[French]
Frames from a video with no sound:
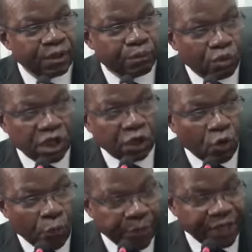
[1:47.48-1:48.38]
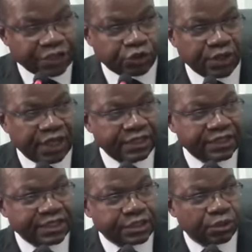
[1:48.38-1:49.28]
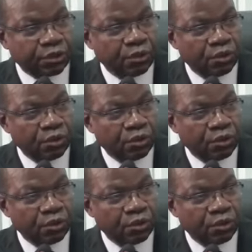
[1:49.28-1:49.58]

pour leur opérationnalisation